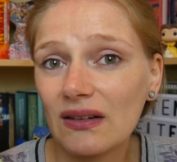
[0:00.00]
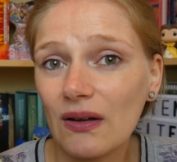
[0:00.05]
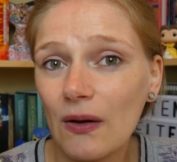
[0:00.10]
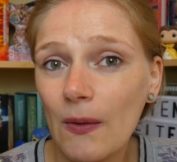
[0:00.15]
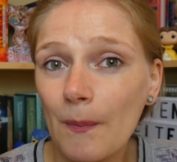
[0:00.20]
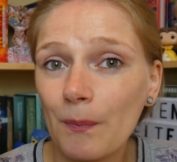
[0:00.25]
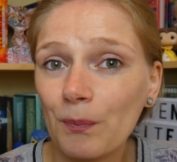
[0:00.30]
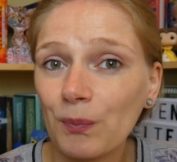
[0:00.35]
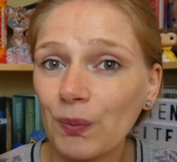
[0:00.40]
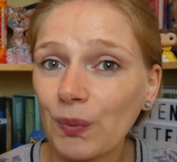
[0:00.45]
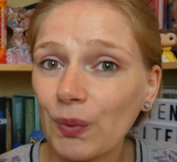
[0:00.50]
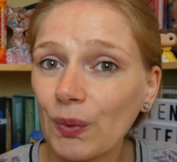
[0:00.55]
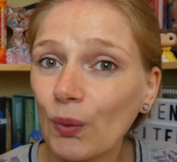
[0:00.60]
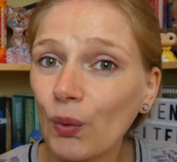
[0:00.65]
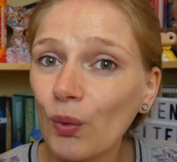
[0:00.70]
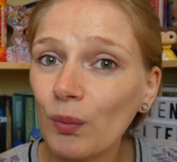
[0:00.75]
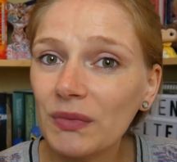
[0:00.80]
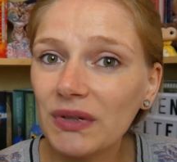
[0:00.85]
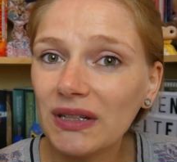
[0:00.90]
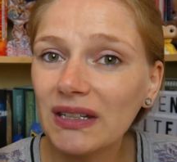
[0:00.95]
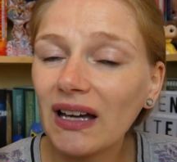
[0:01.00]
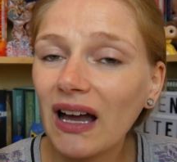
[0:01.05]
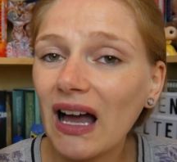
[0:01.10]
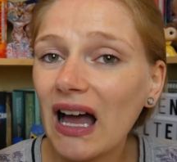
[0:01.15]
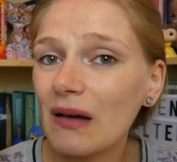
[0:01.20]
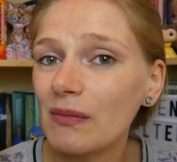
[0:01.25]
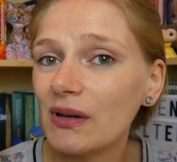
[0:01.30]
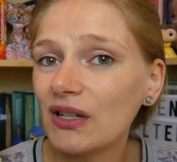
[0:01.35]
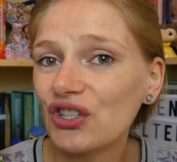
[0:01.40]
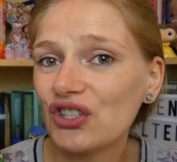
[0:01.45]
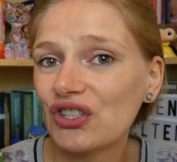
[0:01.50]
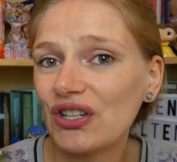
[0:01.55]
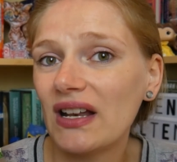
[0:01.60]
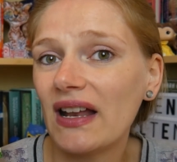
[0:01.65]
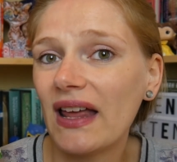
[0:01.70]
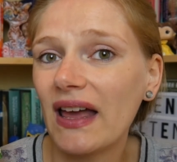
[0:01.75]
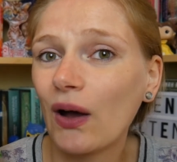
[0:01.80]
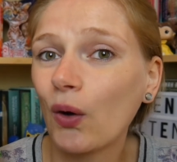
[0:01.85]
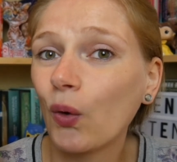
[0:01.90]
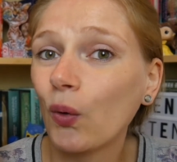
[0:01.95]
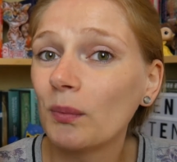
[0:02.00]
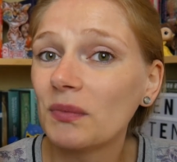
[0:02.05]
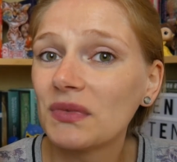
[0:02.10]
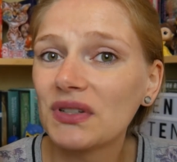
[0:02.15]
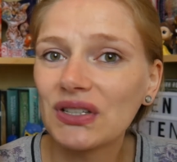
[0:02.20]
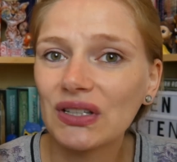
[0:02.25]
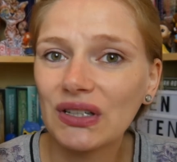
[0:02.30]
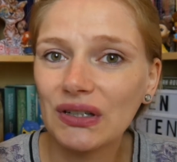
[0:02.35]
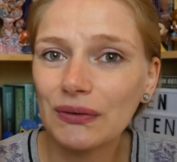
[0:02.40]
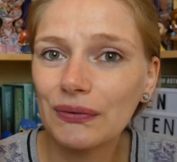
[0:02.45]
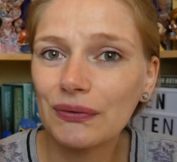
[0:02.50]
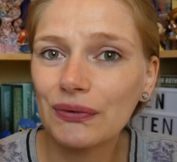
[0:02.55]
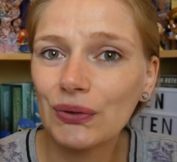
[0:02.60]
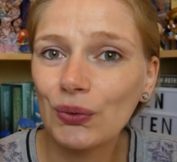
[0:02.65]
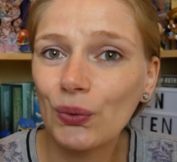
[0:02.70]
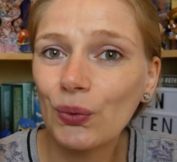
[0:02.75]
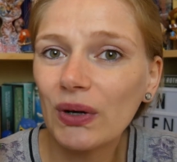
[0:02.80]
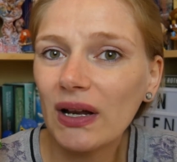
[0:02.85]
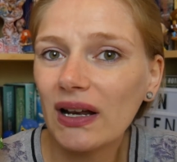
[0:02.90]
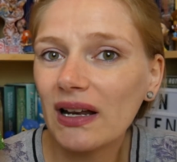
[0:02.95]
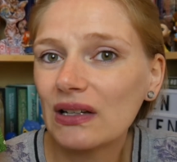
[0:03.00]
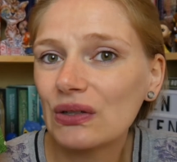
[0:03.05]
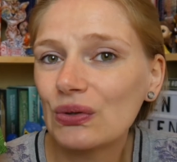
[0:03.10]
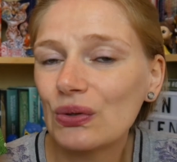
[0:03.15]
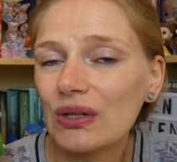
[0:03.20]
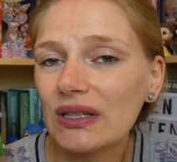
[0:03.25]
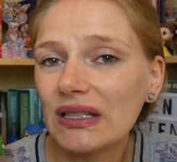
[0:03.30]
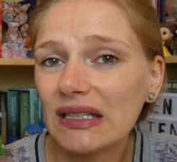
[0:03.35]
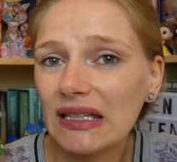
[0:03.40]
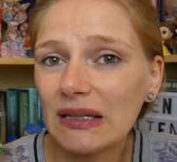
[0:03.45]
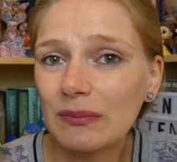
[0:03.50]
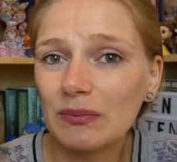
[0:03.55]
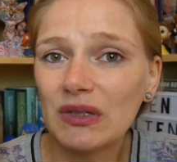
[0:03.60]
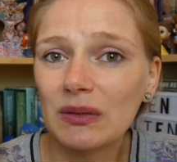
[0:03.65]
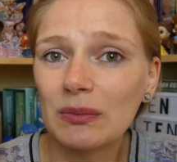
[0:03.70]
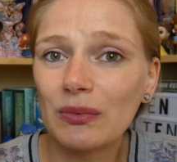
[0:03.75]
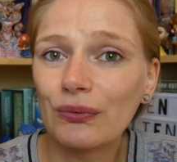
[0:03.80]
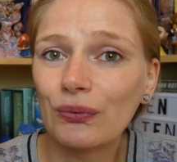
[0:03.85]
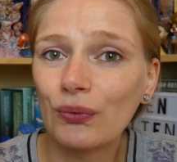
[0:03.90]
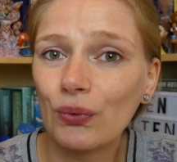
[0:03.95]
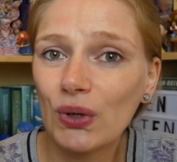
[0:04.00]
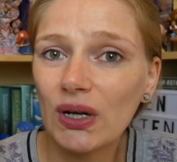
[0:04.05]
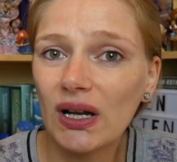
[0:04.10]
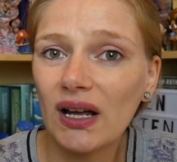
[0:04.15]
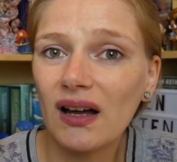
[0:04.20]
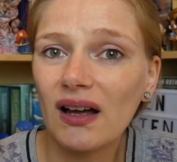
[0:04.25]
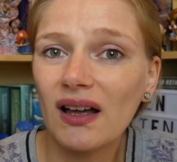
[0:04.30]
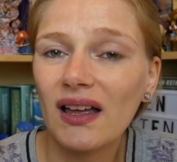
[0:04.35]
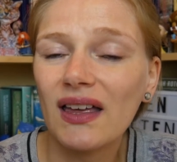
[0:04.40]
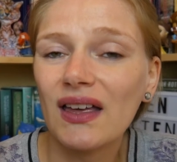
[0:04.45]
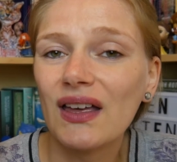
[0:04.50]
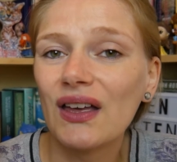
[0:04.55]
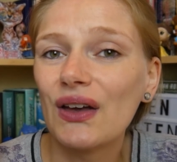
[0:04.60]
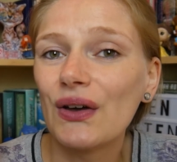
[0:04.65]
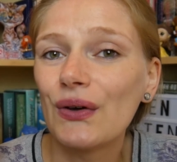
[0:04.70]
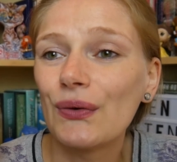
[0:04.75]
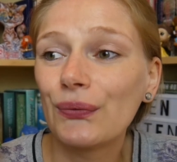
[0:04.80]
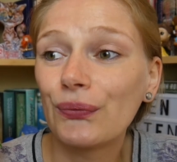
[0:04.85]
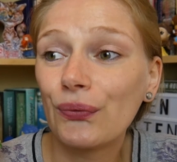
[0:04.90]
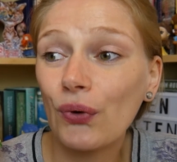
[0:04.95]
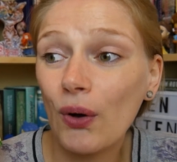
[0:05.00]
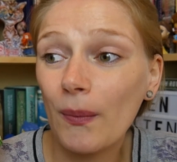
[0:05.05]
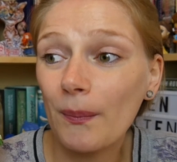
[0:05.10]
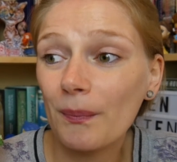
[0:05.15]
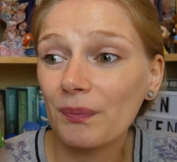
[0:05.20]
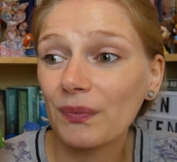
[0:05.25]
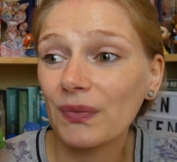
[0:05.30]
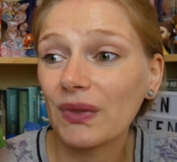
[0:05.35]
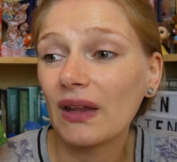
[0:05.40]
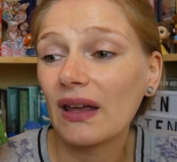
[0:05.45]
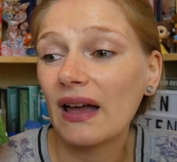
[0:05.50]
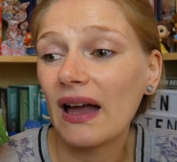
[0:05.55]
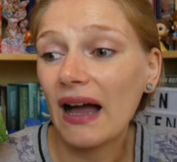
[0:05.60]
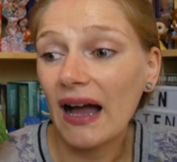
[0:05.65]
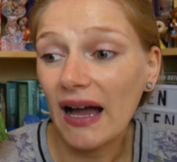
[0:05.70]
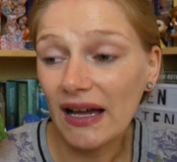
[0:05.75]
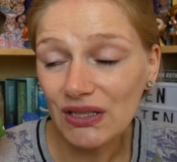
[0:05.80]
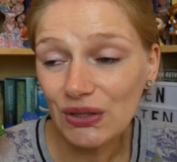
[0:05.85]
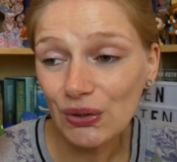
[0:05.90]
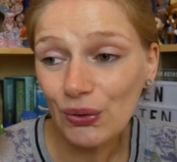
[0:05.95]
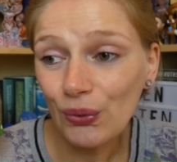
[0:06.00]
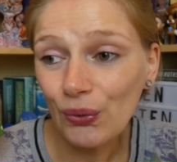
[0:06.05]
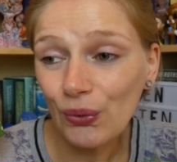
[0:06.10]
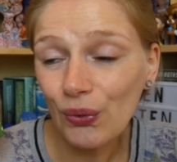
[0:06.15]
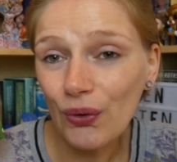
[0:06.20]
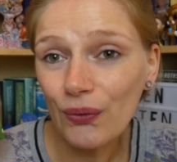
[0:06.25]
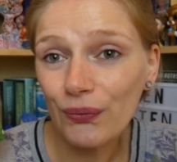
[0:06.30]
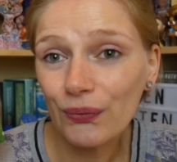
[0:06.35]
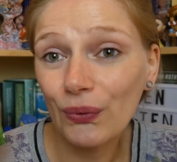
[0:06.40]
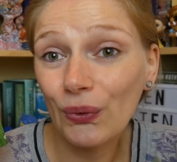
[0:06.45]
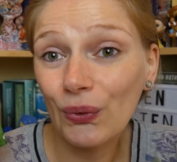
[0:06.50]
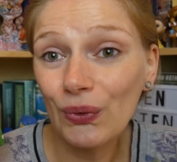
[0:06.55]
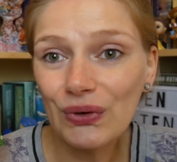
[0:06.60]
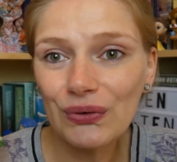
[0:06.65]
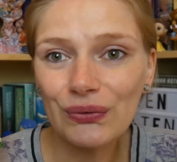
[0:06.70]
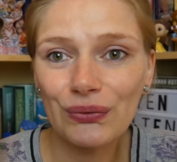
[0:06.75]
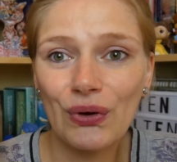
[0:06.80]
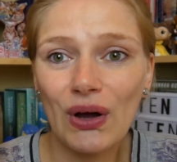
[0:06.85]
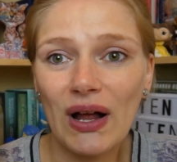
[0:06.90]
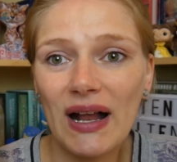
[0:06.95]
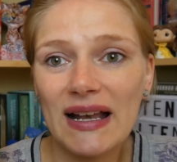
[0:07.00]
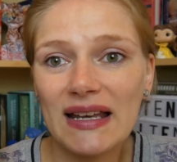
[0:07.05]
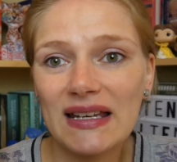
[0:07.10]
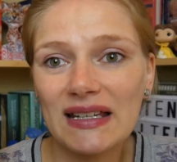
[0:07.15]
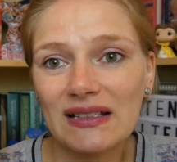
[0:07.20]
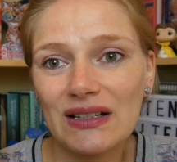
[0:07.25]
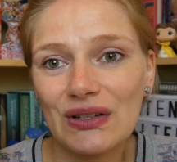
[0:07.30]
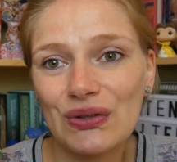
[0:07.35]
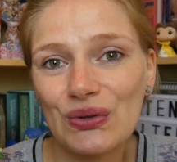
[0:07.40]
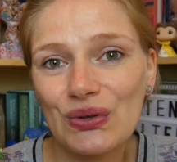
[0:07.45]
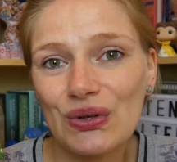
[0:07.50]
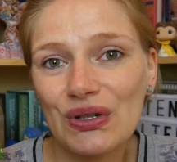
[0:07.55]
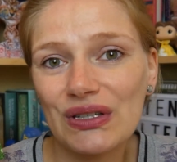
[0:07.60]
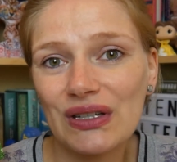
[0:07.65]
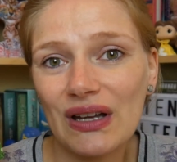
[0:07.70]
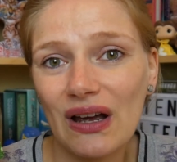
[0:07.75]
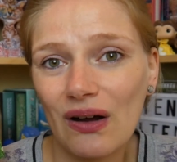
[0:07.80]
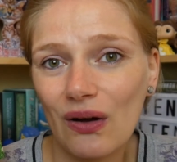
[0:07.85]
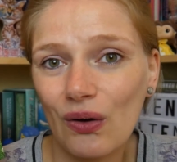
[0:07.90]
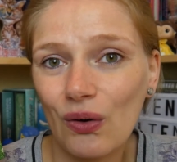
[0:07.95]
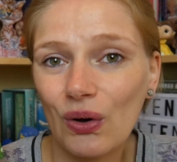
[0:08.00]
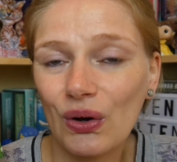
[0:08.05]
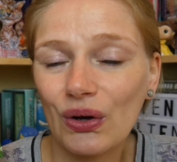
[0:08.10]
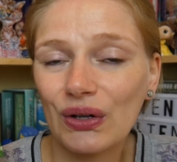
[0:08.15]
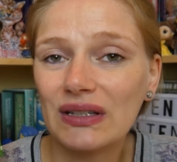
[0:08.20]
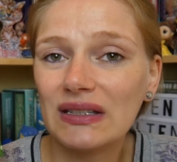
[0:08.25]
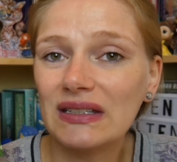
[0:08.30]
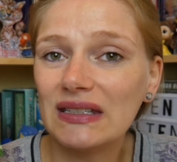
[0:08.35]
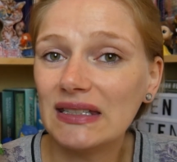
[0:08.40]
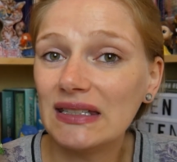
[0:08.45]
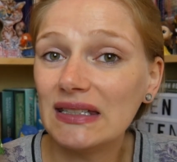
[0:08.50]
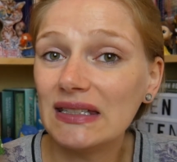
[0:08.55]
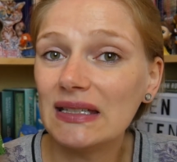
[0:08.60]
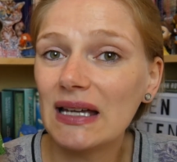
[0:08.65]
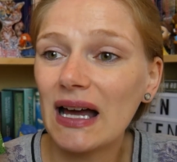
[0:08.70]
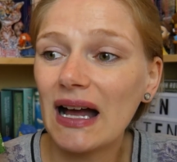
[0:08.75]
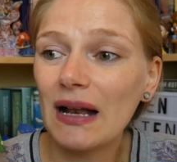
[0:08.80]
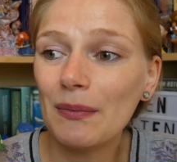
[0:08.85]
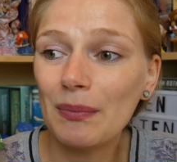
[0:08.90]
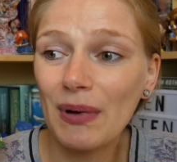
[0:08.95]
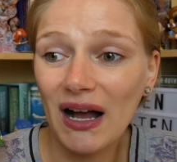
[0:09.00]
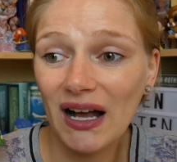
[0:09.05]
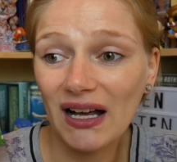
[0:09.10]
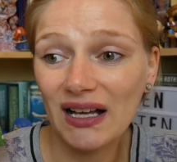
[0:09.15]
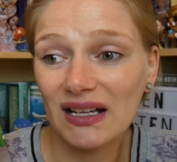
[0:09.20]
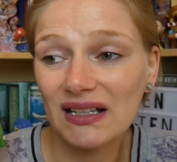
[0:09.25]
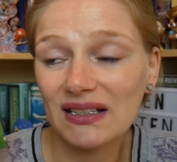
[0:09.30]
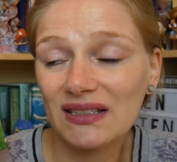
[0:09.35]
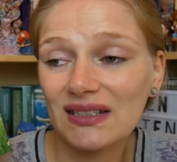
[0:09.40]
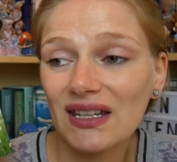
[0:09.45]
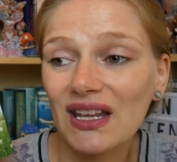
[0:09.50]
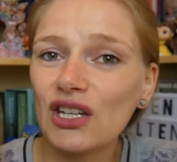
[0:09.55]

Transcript: ähm, um ihre Arbeitsstelle herum trifft oder natürlich eben die Bewohner vom Archehof und vor allen Dingen natürlich auch die Alpakas.